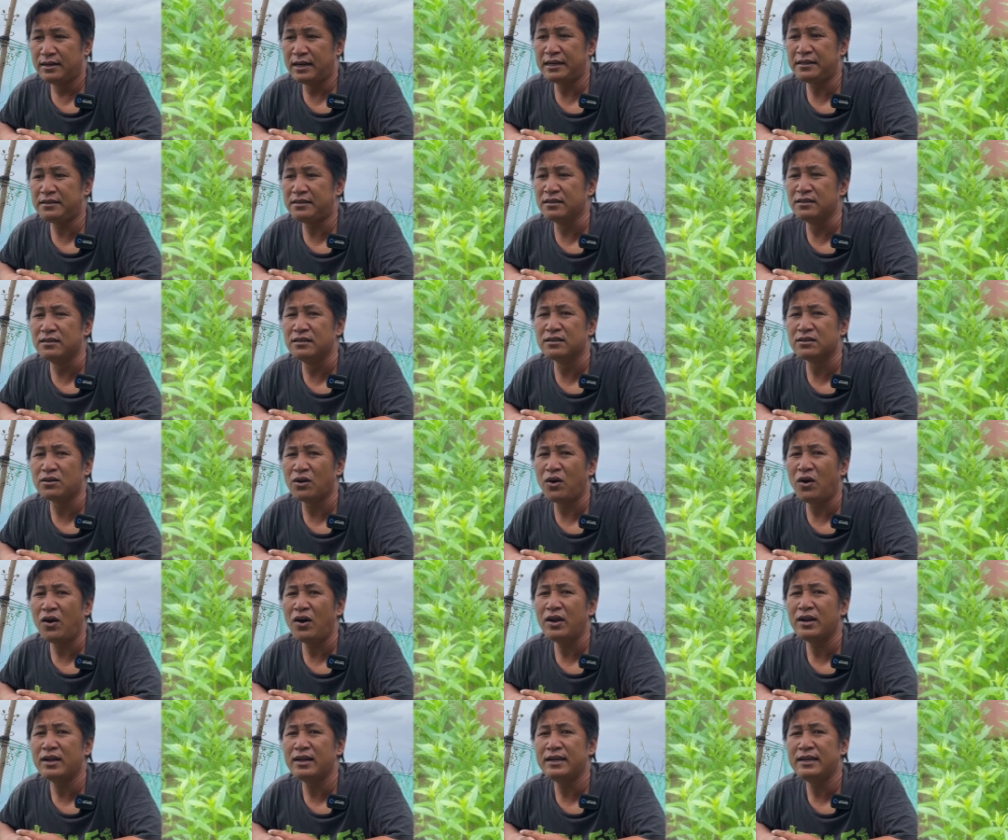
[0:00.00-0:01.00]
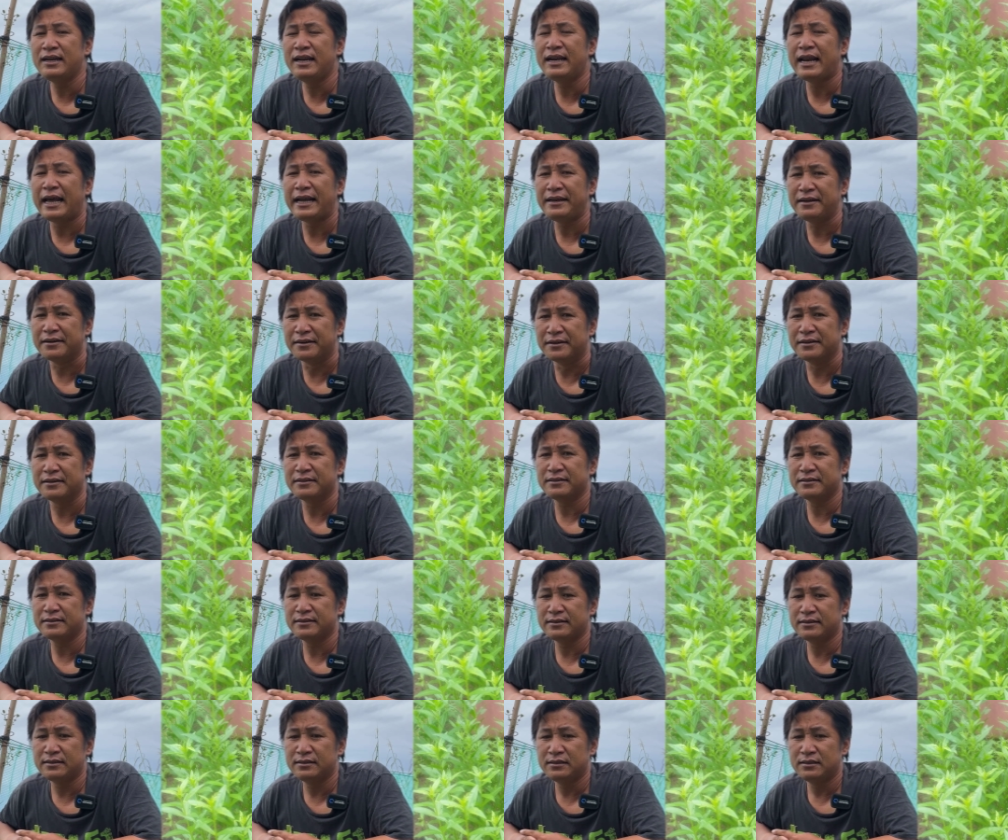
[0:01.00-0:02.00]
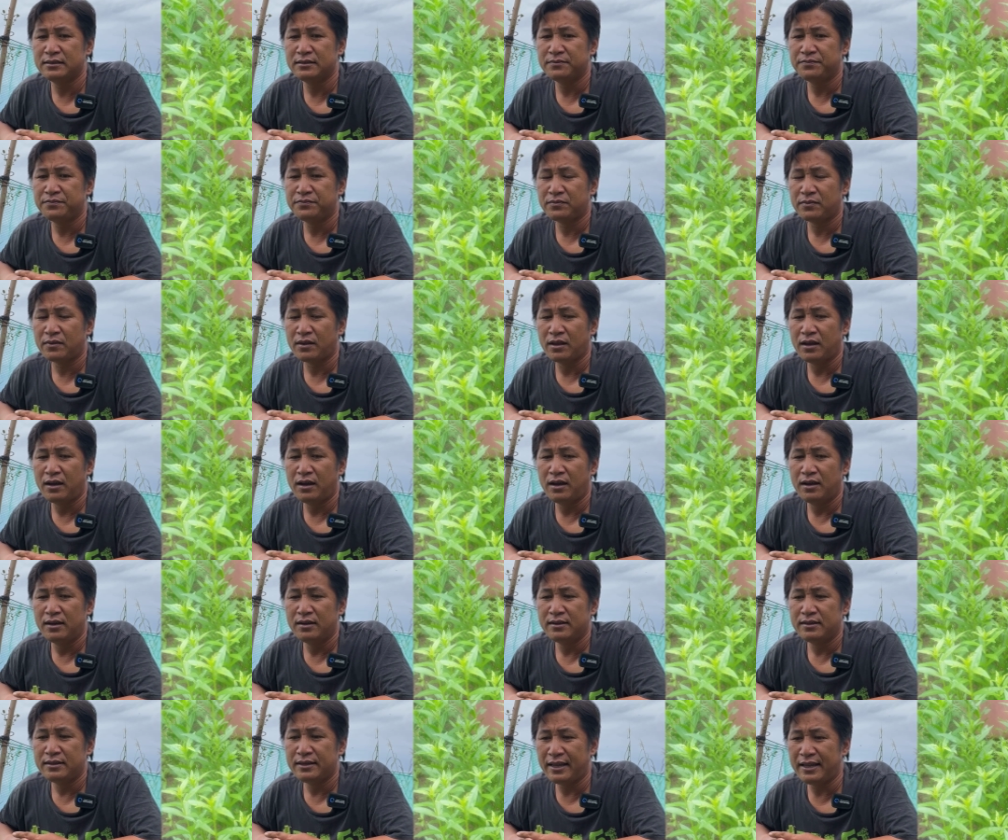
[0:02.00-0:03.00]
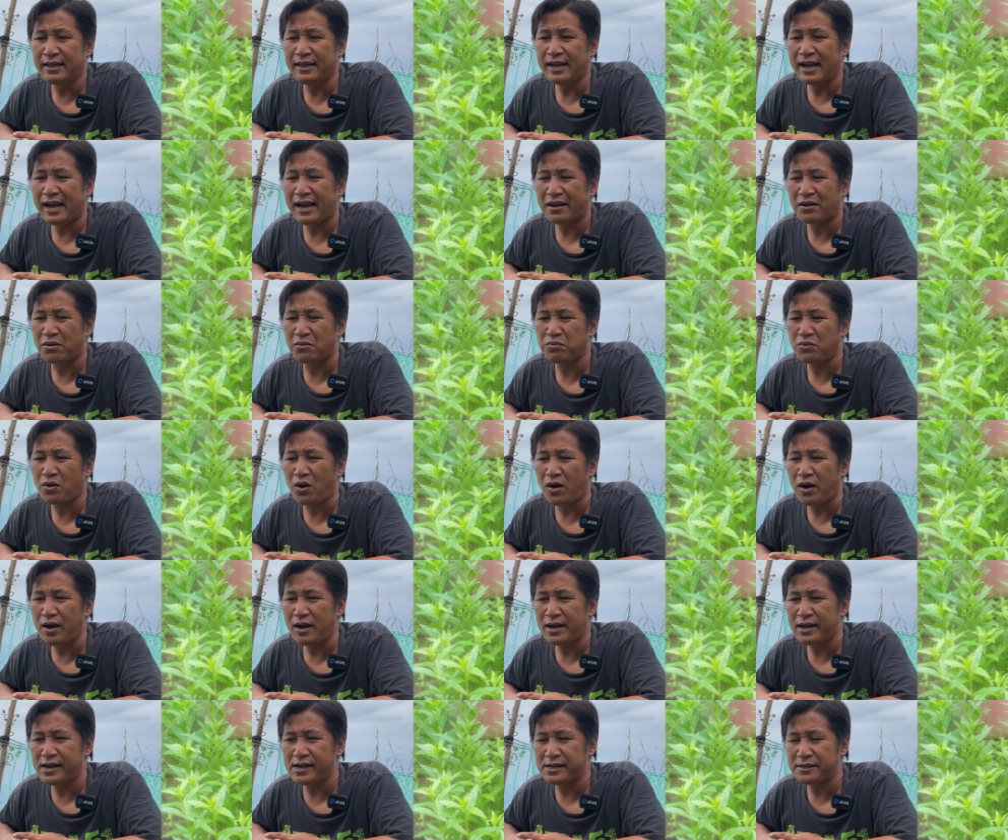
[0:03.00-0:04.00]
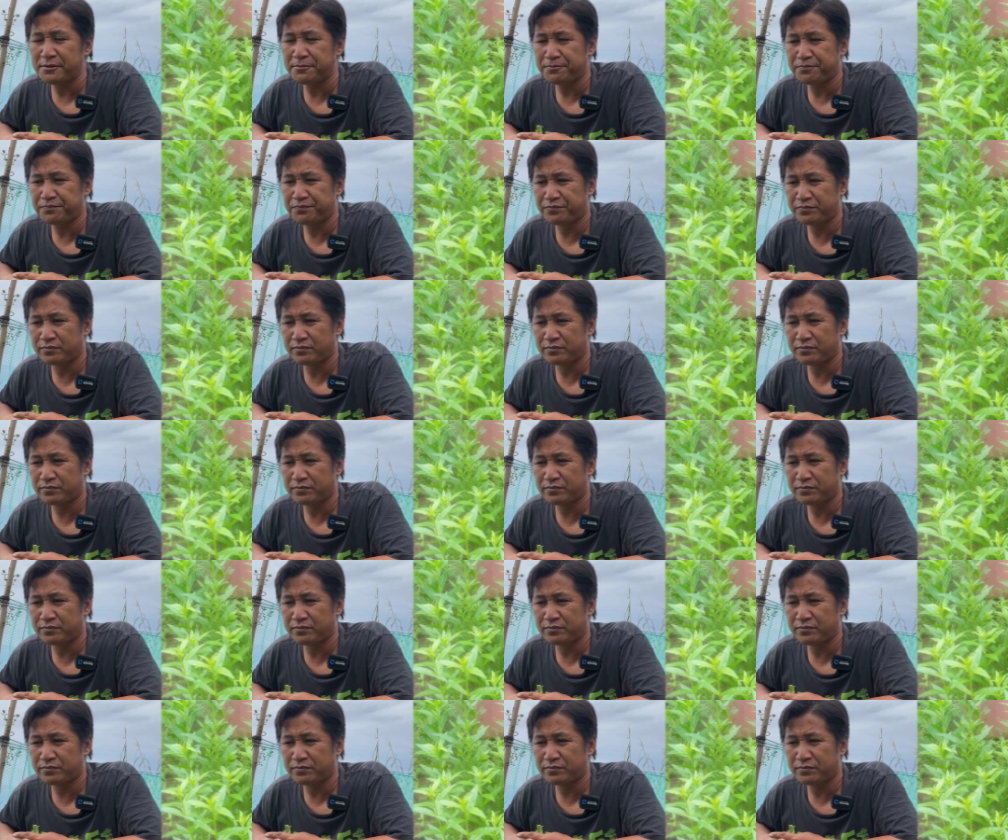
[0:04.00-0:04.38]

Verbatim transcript: nên chưa có đi lấy được vì cũng có à,